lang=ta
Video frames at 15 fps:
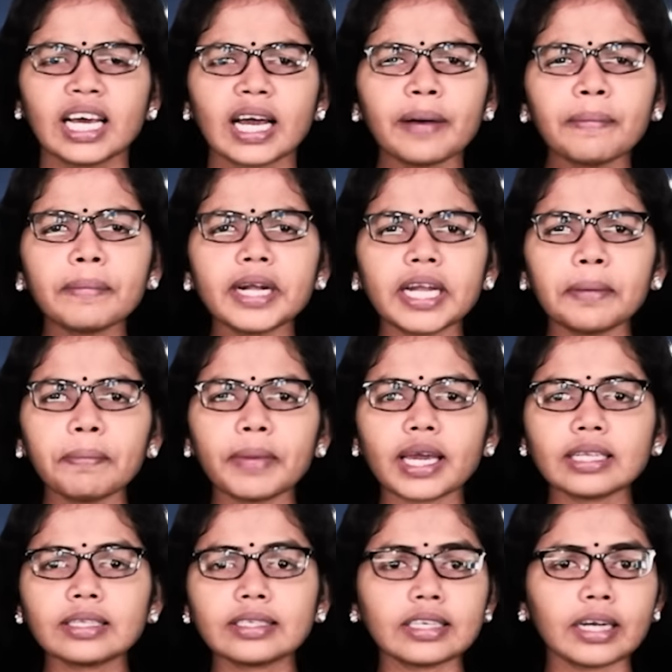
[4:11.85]
எம்மிடம்
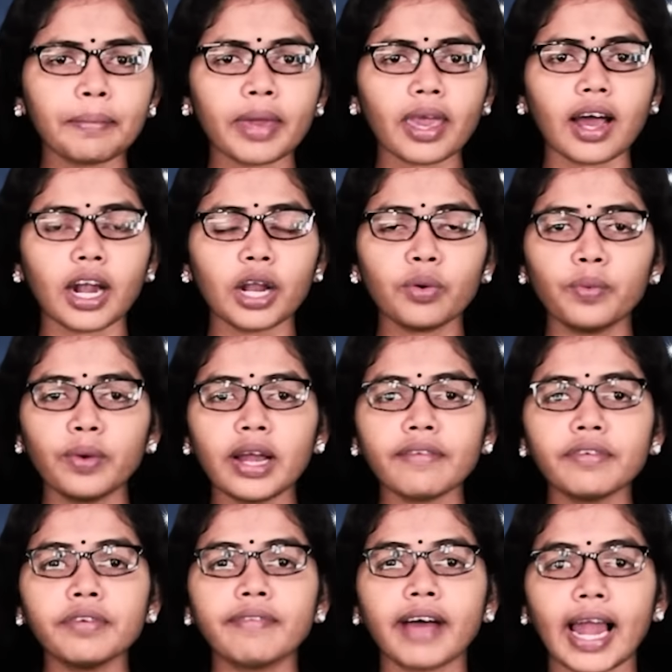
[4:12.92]
மிக திறமையான
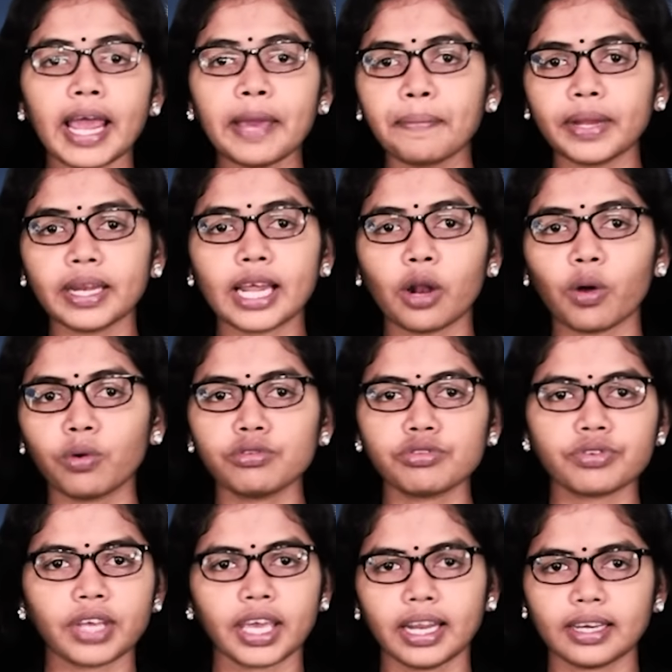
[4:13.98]
உளவு வலை பின்னல்
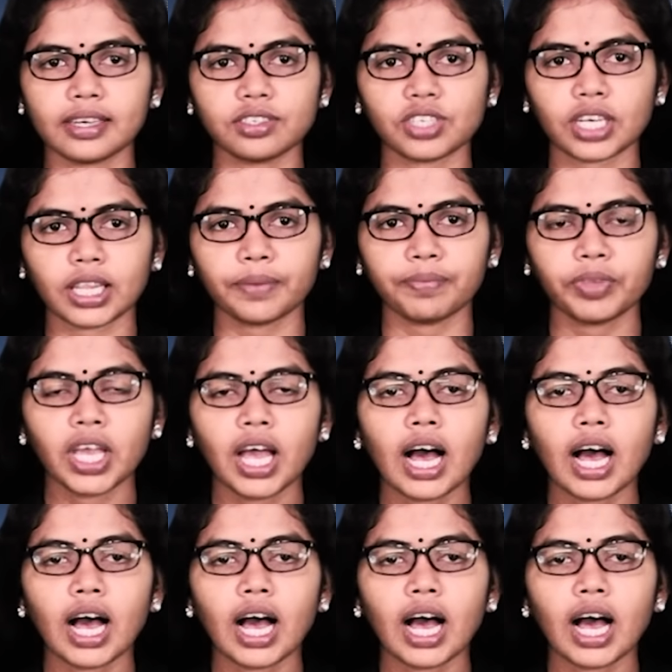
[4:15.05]
ஒன்று இருக்கின்றது